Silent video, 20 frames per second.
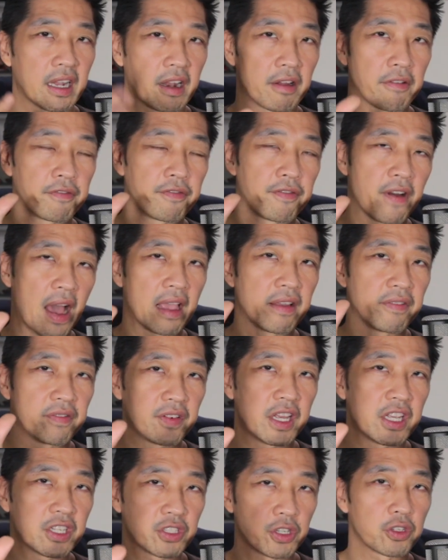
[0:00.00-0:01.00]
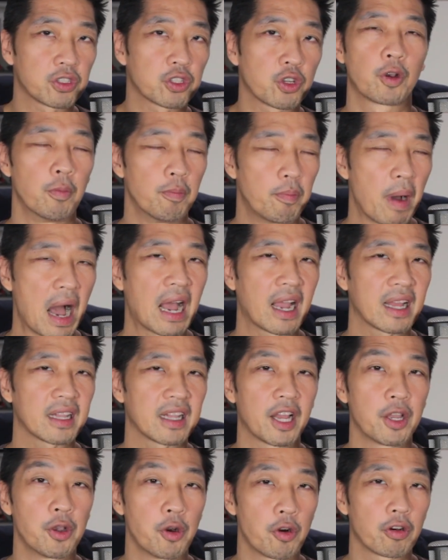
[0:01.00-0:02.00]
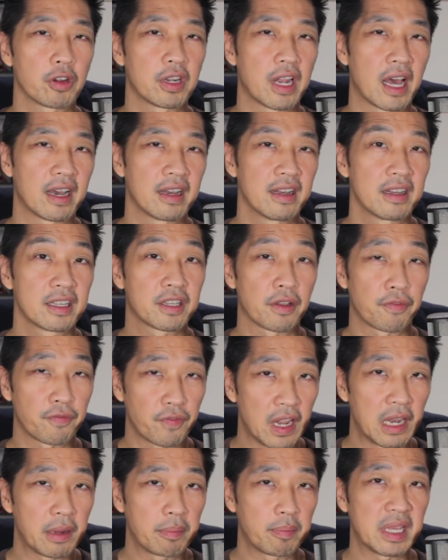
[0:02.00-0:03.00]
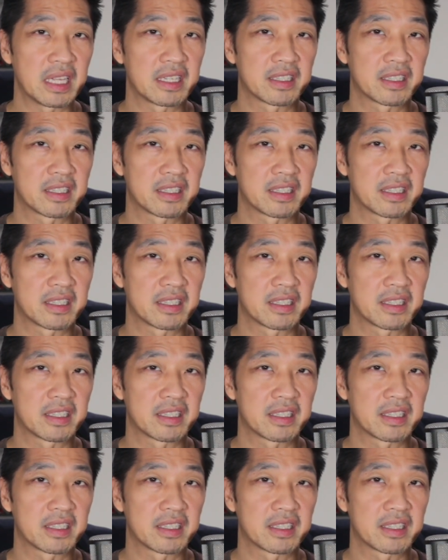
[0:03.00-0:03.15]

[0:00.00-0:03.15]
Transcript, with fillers: ng 5 reasons kung bakit ayoko na sa Philippine